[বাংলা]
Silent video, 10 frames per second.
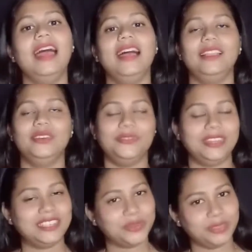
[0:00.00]
হ্যালো
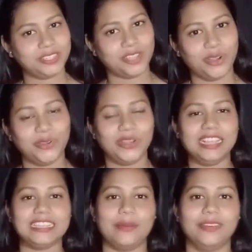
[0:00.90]
ফ্রেন্ডস তোমাদের
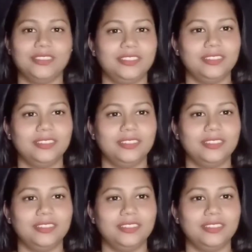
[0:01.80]
সকলকে স্বাগত